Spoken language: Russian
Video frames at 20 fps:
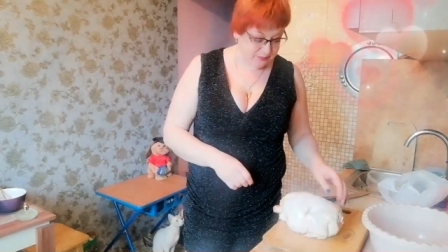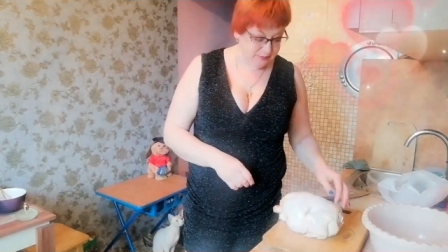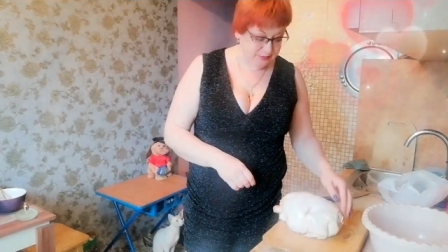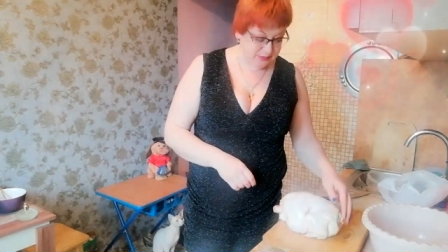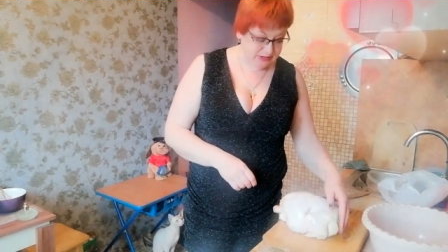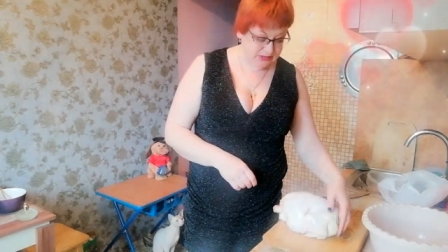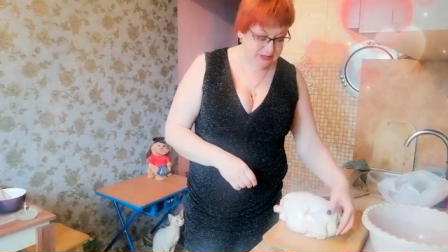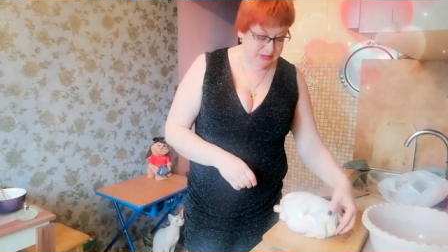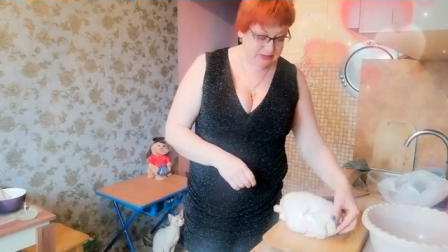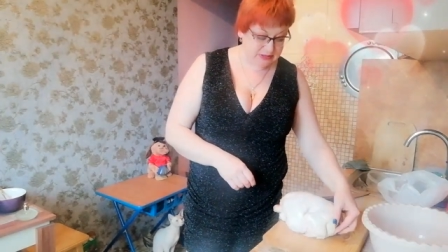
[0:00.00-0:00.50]
не
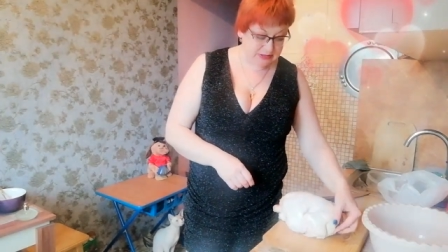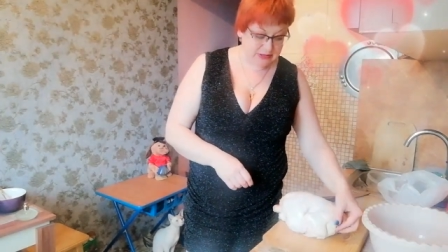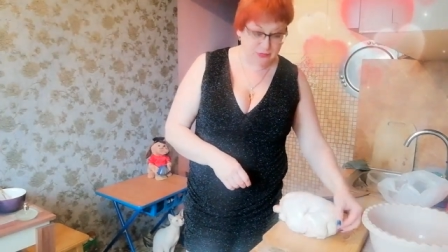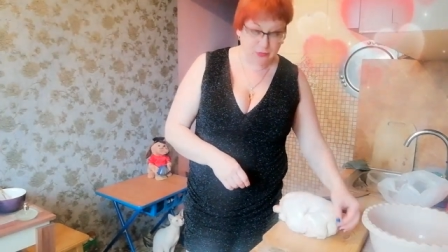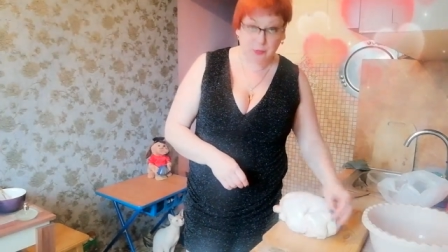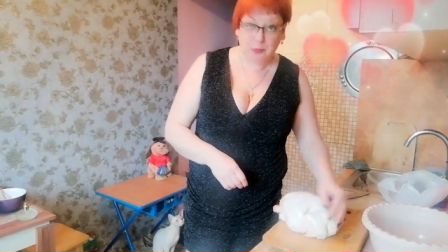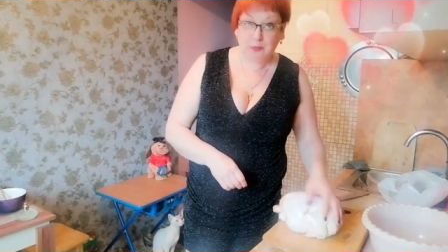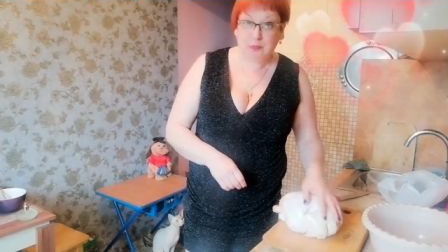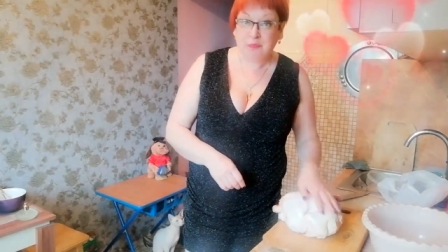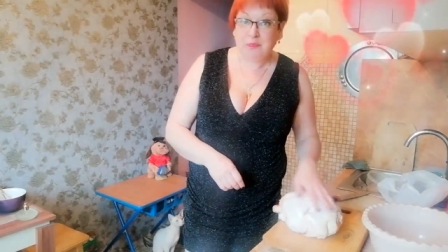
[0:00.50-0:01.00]
просила я.
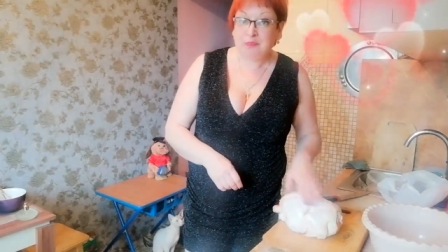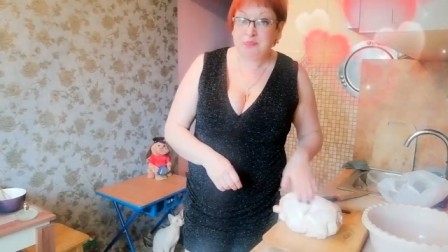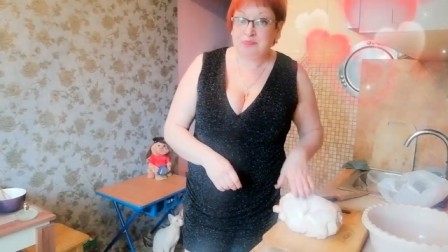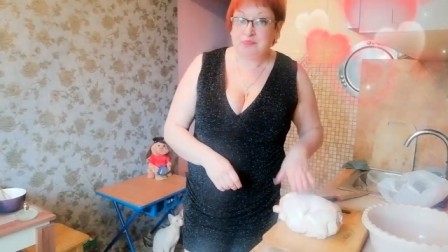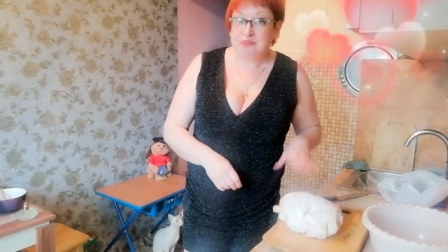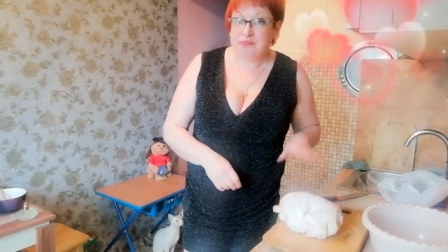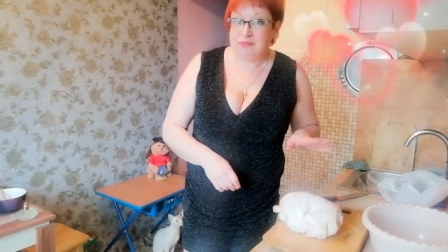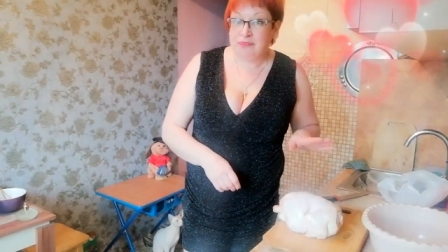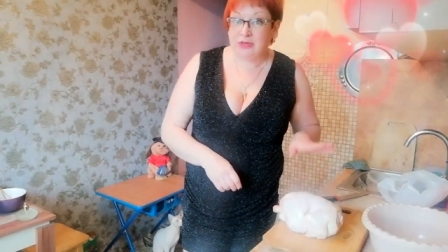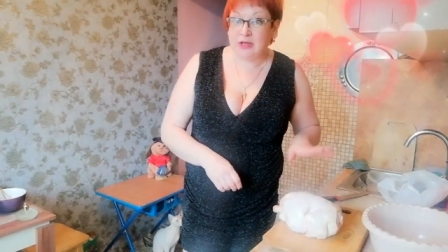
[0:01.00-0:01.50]

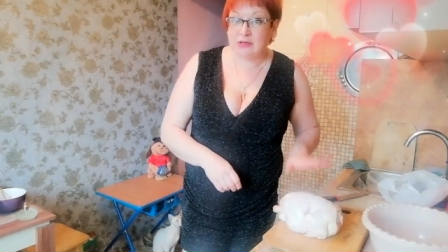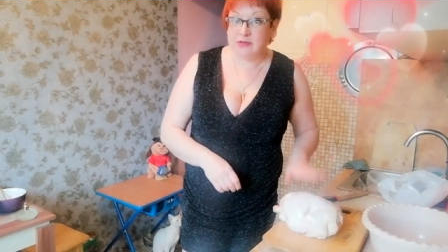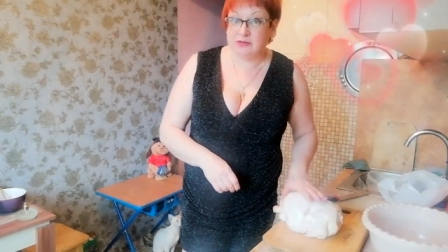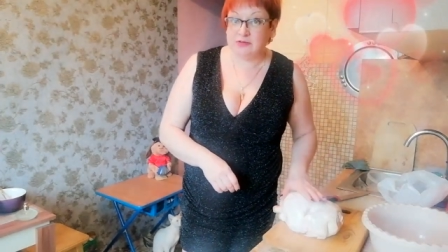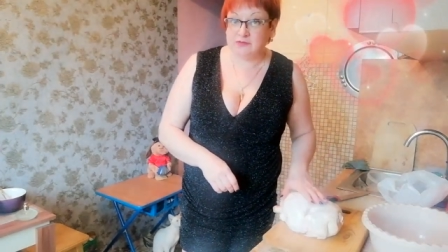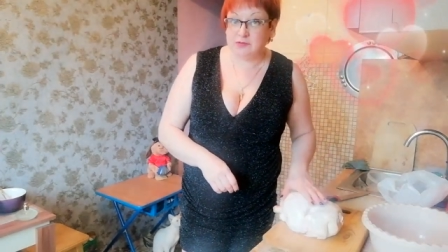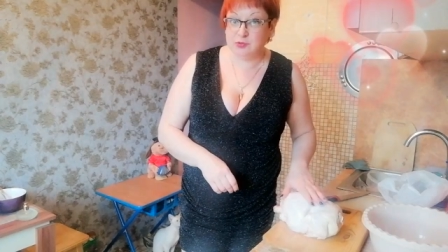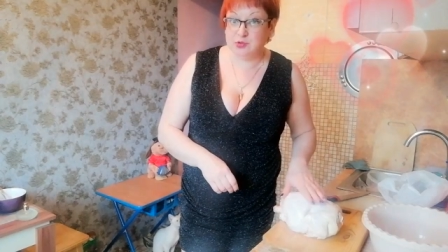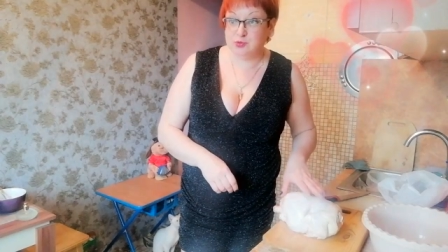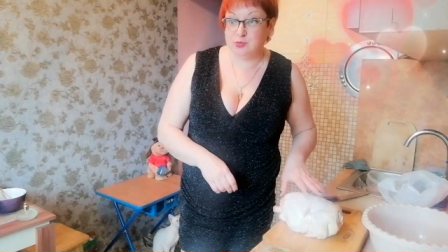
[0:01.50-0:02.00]

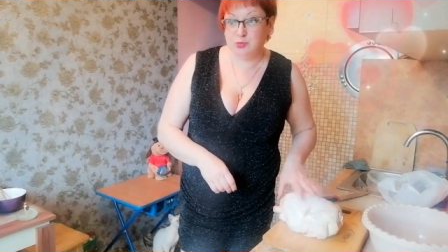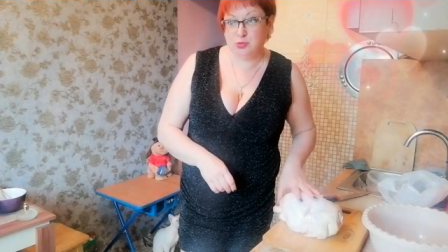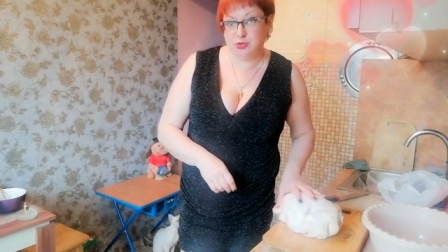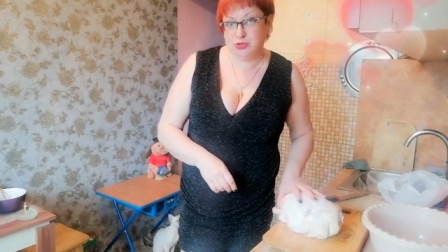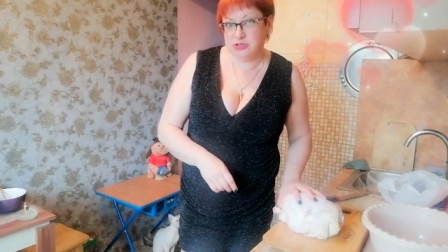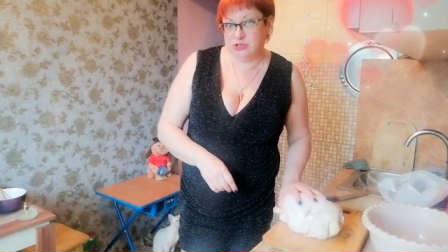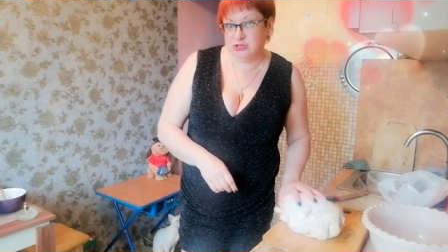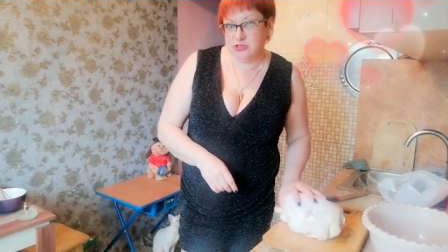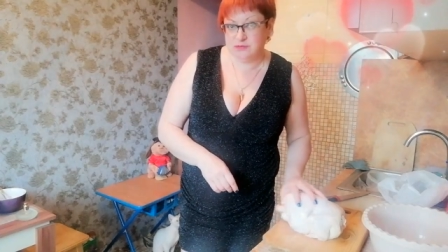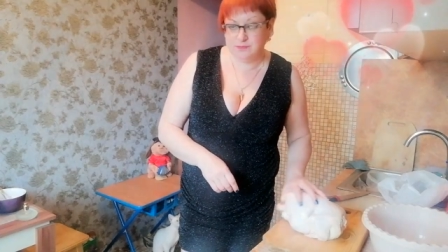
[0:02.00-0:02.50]
В общем,
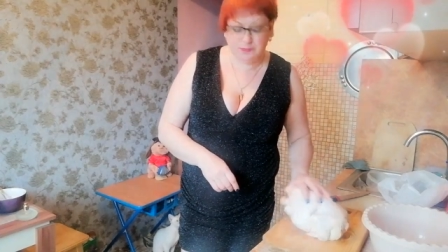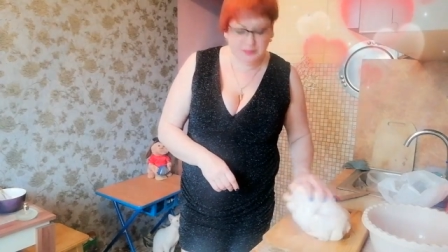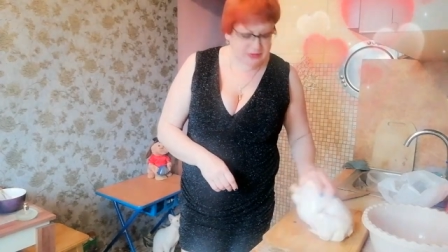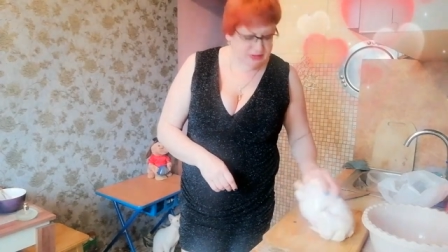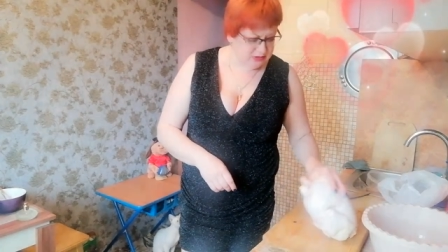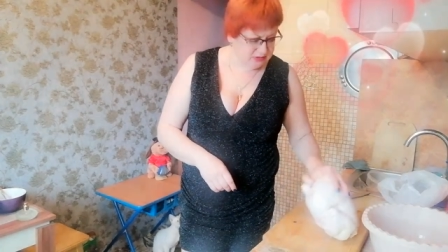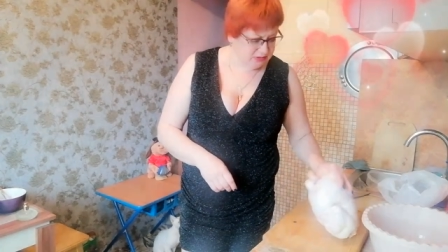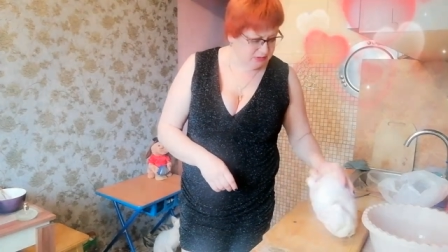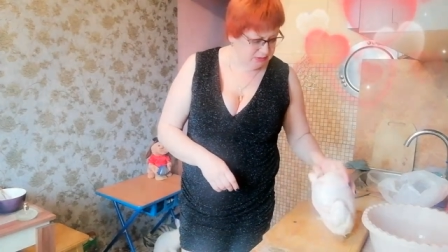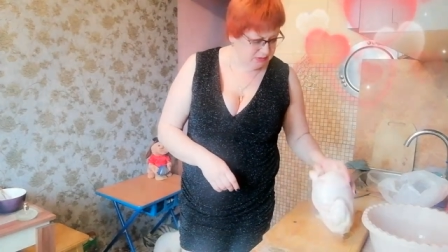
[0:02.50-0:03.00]
курица на, по